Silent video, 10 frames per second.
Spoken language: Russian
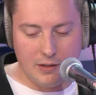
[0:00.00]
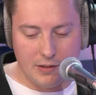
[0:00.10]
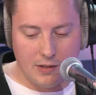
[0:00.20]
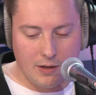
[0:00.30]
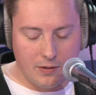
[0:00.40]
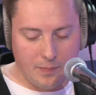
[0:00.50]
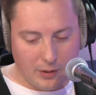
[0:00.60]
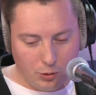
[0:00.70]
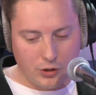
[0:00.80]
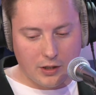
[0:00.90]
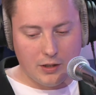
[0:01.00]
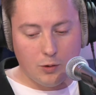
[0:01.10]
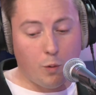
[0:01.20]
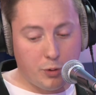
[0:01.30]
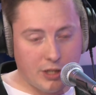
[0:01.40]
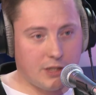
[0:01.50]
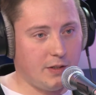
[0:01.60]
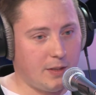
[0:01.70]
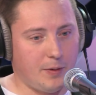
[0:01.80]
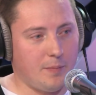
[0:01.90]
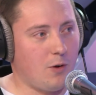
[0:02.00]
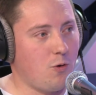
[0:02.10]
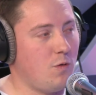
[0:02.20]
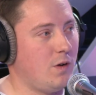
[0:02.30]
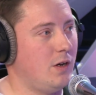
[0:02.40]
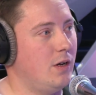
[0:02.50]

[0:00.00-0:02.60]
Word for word: а, подружка, общая Света Примакова,